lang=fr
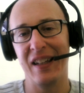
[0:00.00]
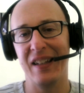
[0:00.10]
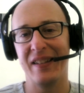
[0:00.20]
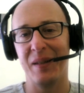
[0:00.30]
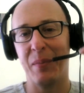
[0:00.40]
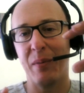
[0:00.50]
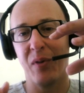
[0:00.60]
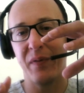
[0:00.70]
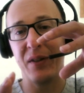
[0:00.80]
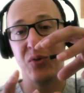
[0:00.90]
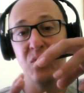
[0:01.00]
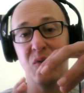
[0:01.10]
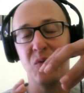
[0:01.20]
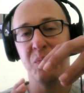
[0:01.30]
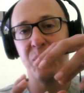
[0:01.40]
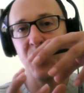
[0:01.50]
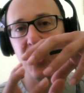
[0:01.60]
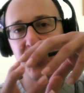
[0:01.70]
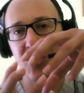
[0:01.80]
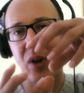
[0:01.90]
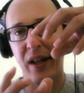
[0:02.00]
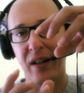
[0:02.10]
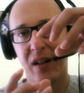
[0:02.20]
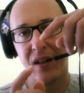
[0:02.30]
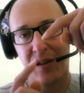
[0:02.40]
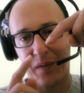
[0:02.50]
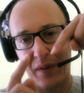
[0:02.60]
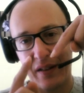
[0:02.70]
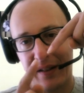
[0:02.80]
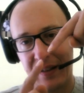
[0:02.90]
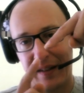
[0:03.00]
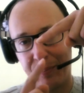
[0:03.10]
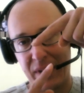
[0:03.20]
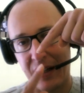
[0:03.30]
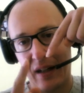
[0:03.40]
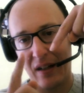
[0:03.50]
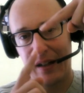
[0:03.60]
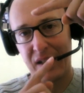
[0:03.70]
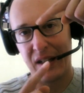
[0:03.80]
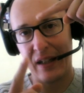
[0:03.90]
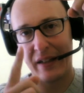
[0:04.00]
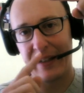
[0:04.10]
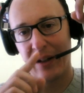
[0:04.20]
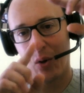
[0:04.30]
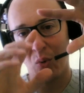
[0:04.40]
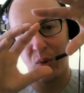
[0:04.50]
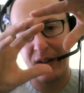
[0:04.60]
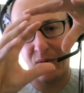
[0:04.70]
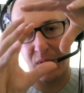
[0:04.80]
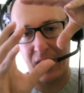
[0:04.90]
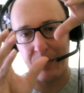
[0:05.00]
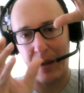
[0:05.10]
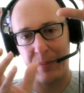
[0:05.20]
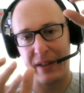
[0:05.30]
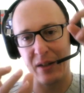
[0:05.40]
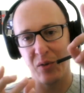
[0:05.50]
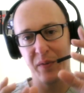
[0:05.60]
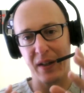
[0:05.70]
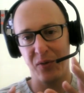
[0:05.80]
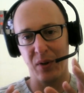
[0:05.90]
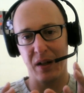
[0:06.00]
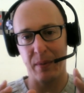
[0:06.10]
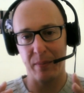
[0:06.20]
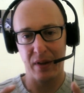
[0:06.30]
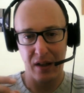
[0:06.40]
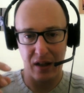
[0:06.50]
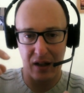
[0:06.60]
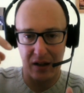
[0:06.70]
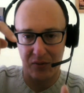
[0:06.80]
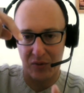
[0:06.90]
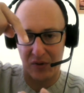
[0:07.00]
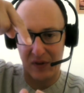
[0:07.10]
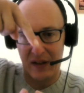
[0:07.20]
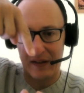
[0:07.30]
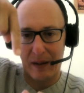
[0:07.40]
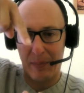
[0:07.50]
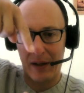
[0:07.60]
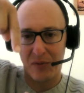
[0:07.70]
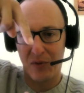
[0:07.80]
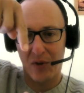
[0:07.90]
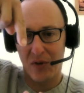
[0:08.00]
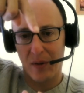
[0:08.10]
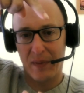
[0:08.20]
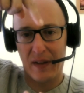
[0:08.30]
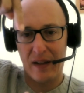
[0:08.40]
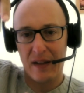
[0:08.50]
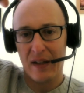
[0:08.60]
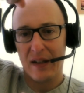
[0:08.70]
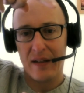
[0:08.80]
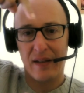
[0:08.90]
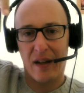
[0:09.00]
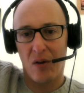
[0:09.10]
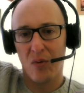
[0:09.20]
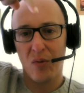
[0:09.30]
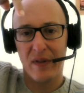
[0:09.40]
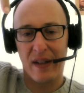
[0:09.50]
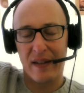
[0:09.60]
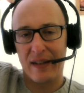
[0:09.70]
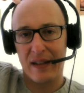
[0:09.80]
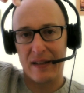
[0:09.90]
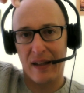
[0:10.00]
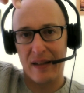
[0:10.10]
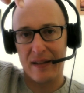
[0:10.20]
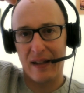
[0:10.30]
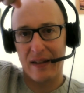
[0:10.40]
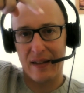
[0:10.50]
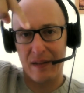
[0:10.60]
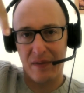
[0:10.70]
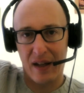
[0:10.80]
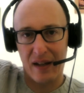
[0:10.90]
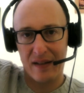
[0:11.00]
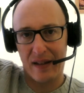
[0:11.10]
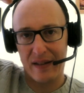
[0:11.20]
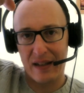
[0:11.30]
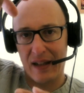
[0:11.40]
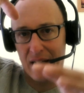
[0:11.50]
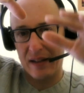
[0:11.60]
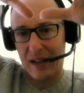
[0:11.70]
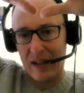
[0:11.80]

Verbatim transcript: et c'est même en fait une, pelote de laine en fait qui spirale et qui est enroulée sur elle-même et qui revient sur elle-même. Hein, donc ça part du centre comme ça, ça enroule, ça, s'écarte